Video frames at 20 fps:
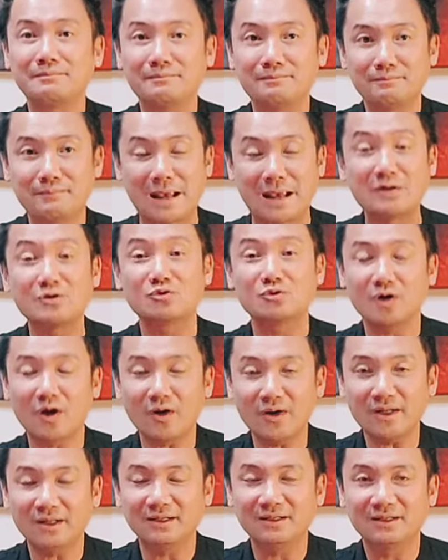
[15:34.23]
mẹ ruột
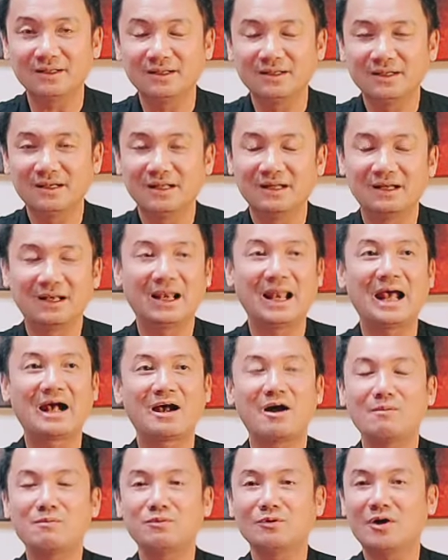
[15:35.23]
nói là
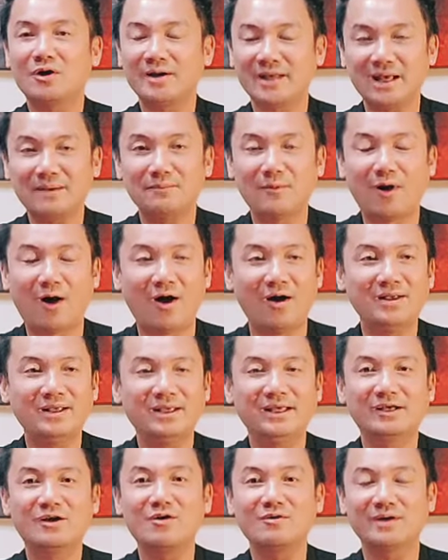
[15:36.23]
không có ghét bỏ
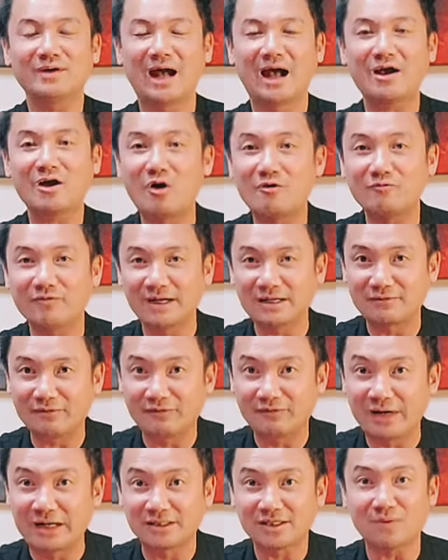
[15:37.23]
gì con cả con về
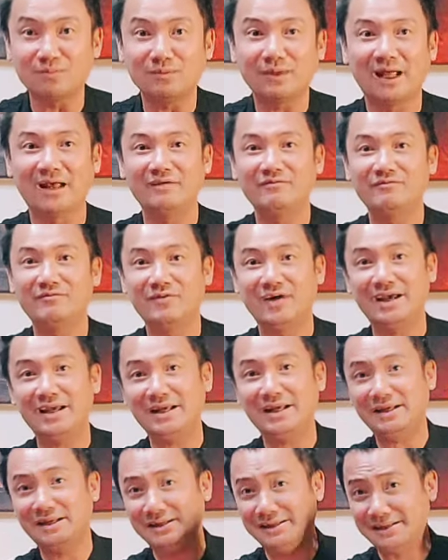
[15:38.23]
về sống lại
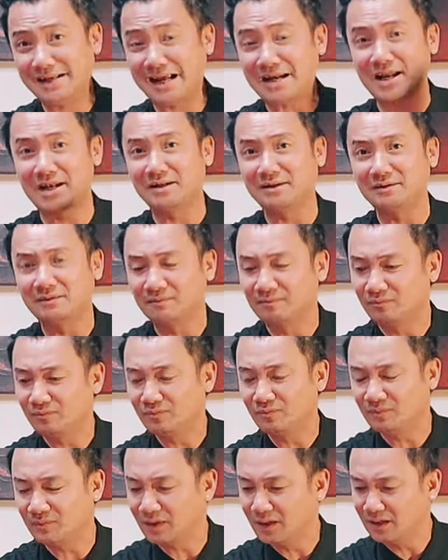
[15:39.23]
với gia đình
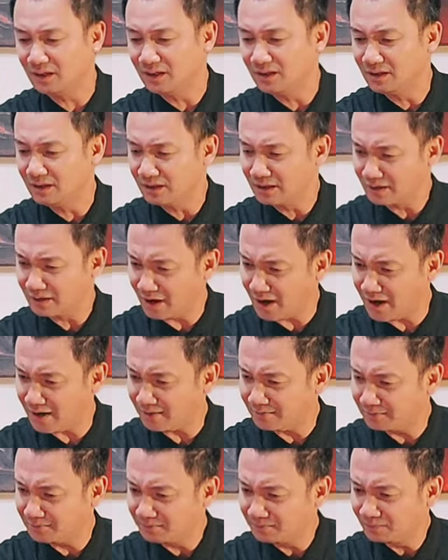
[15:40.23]

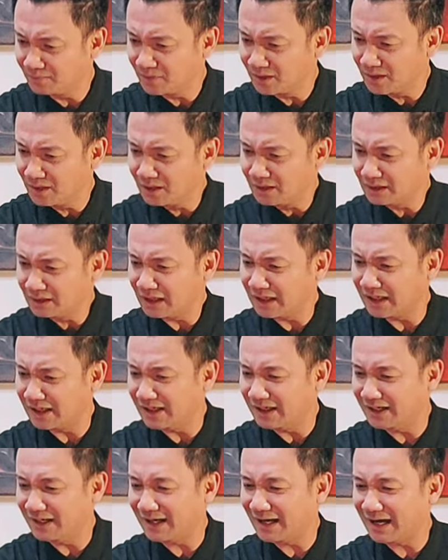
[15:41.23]
đó
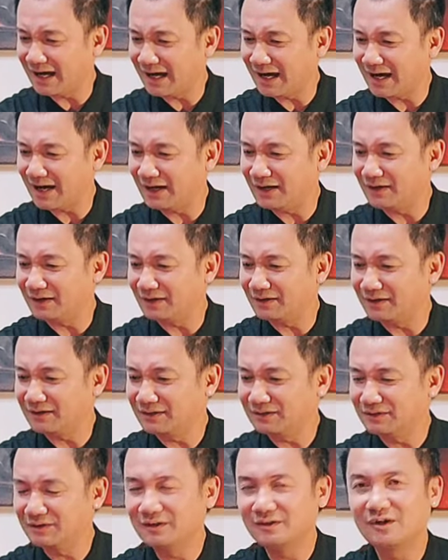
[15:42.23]
thì à,
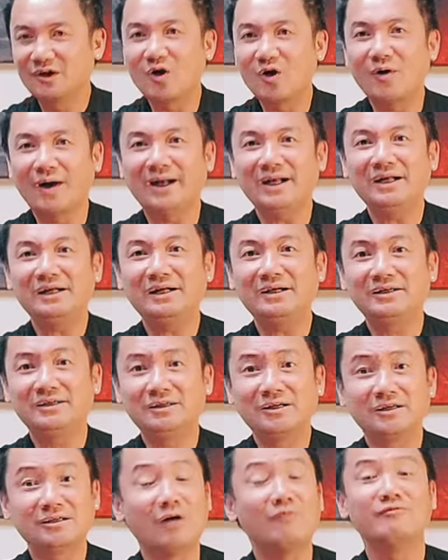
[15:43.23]
cô ấy
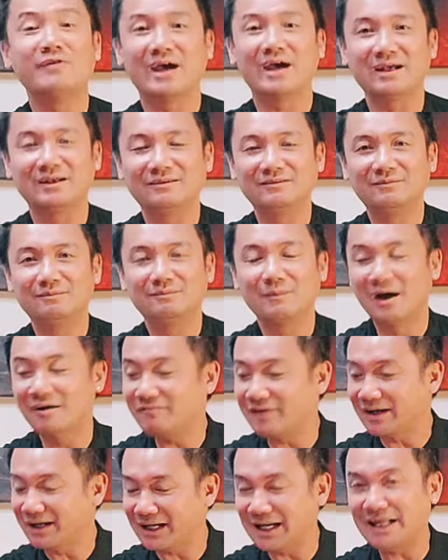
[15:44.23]
không về bởi
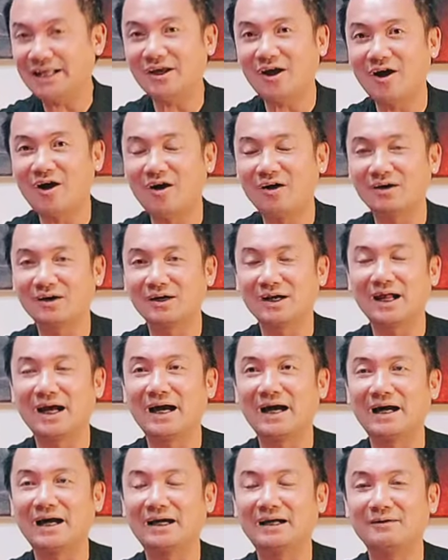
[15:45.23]
vì cái lý do
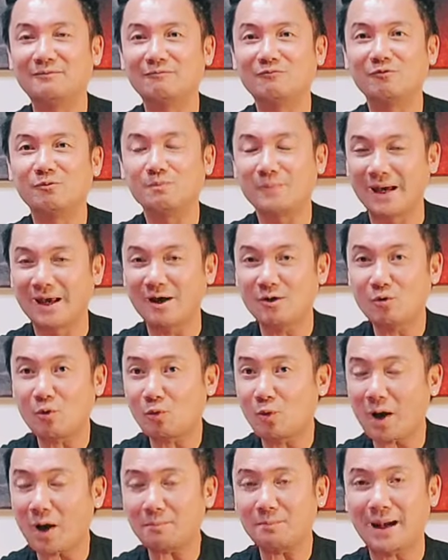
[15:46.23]
là mẹ
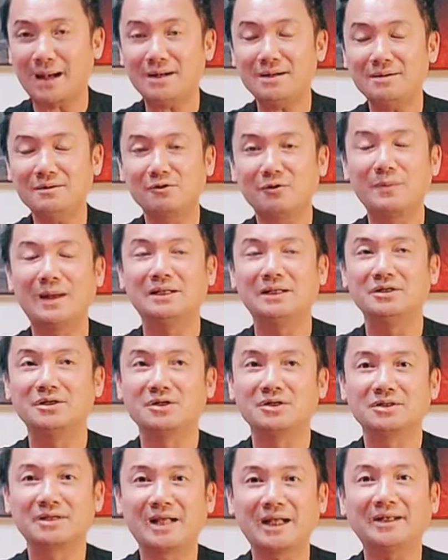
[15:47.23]
quát mắng
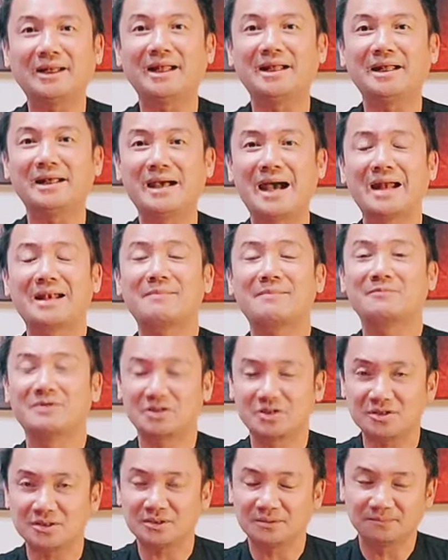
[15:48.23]
mình cách đây 2 năm về
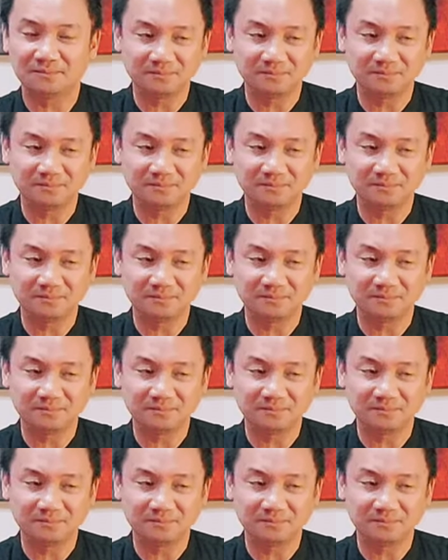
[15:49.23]
trước